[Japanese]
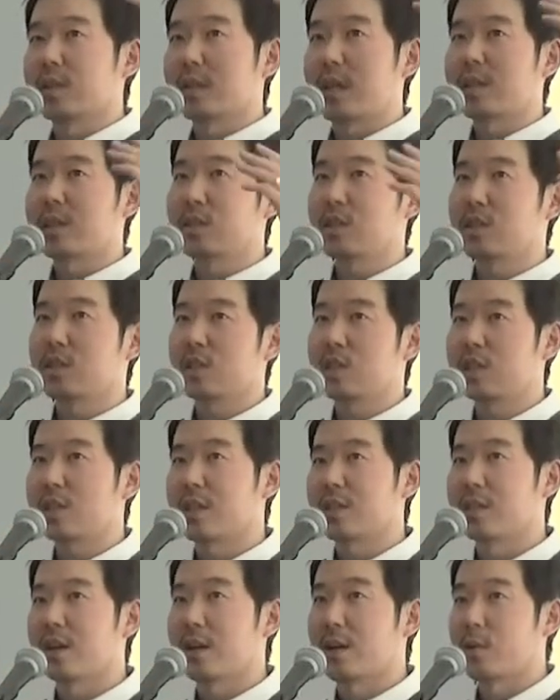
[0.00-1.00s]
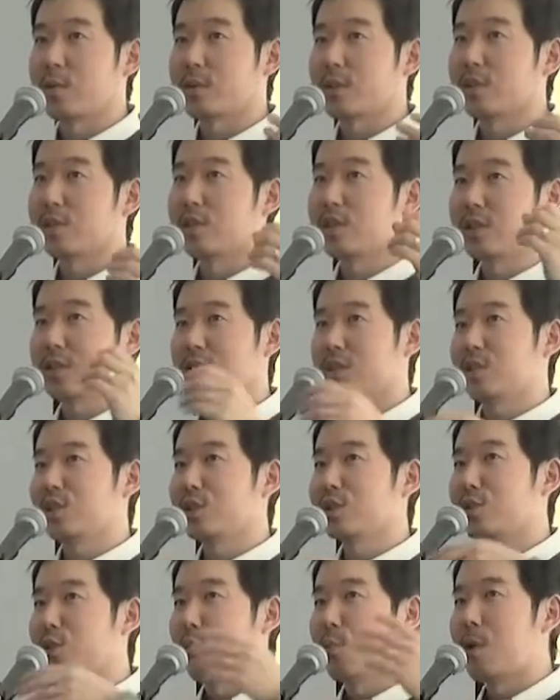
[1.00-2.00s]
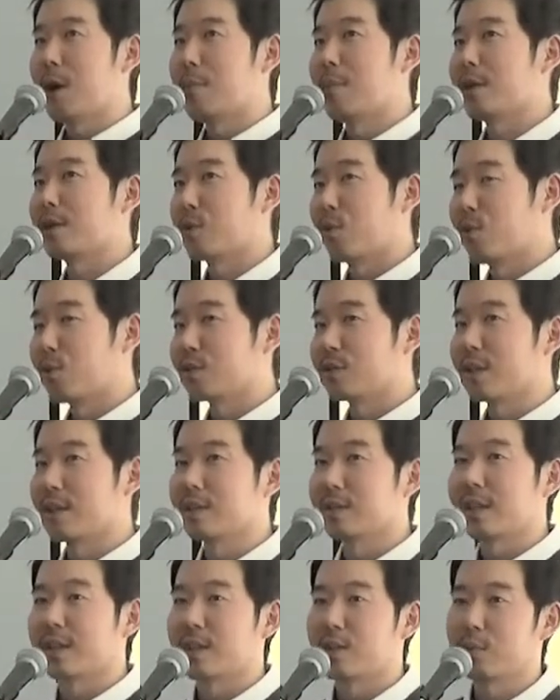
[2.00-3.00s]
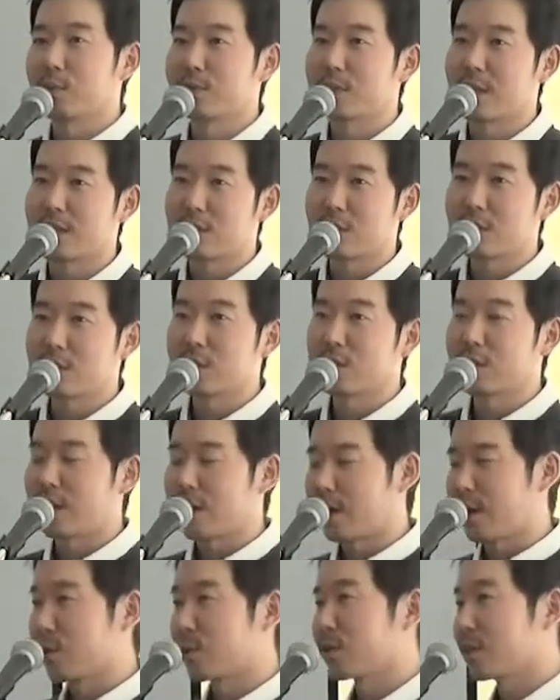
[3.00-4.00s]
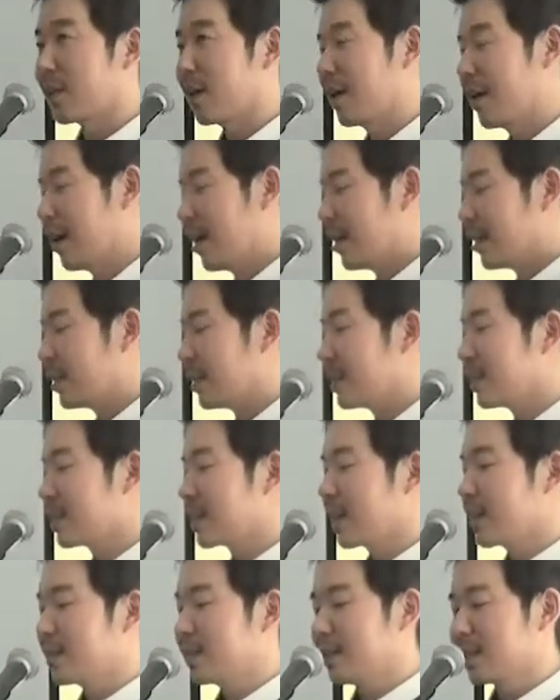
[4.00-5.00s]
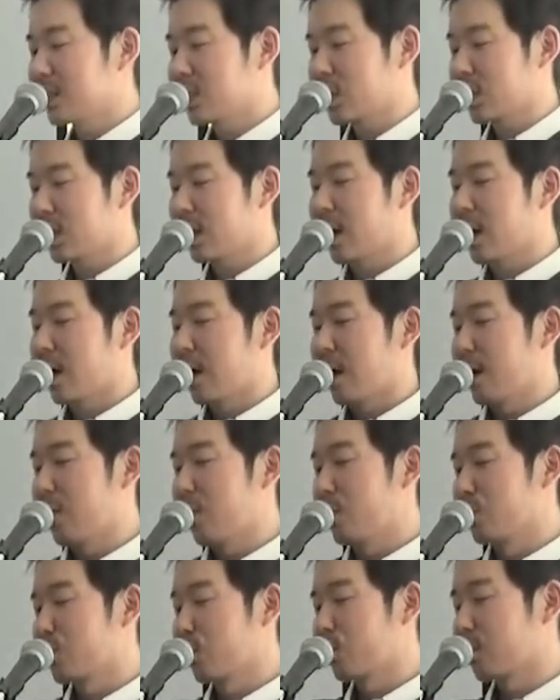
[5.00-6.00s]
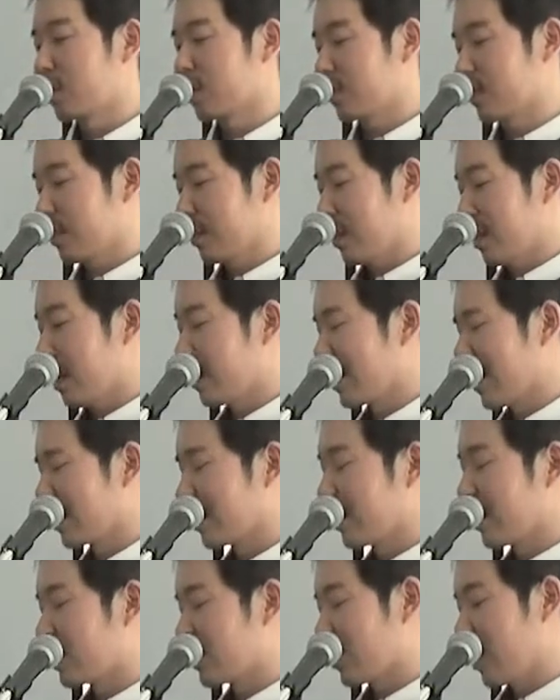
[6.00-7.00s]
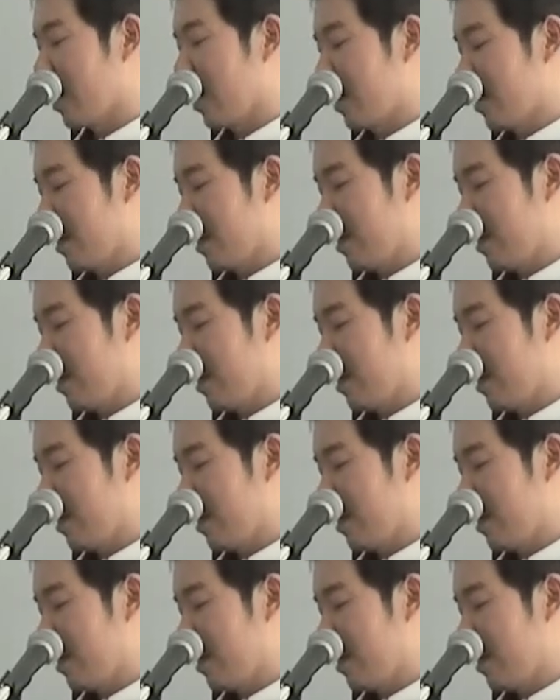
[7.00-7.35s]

殺人事件なんか起きて 人, 人口もあまり多くないんだけれども、殺人事件が起きて人間に危機が襲ってあやってきた。